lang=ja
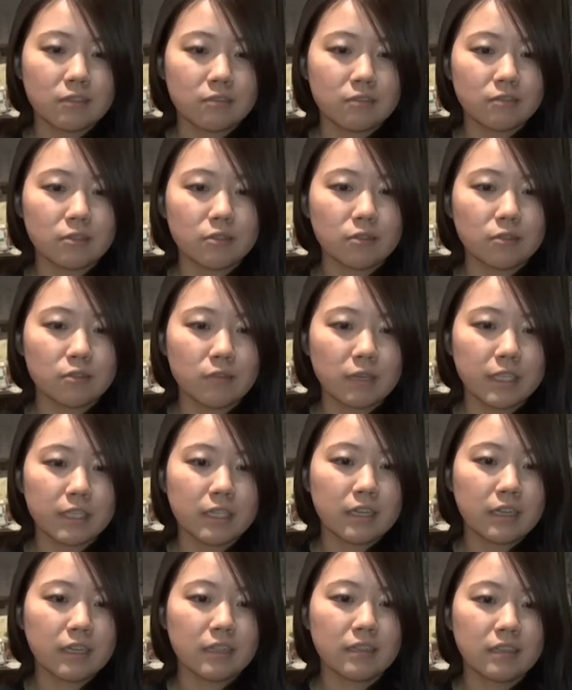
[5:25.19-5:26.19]
由っていうのは
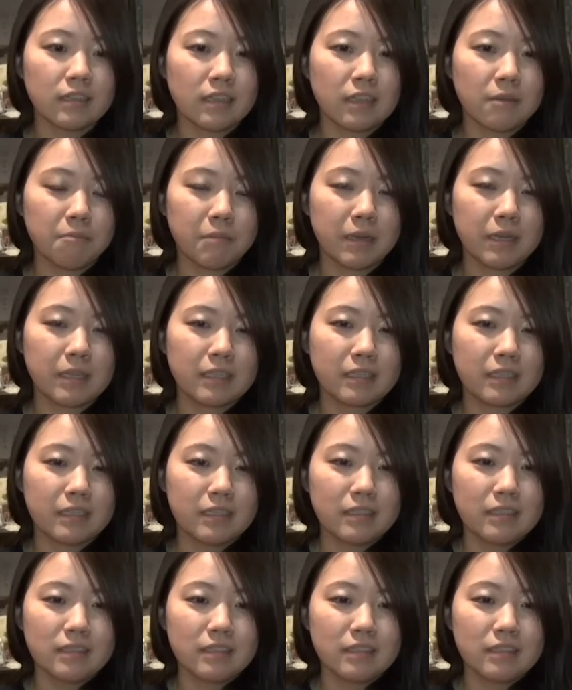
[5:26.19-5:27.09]
田舎ってやっぱり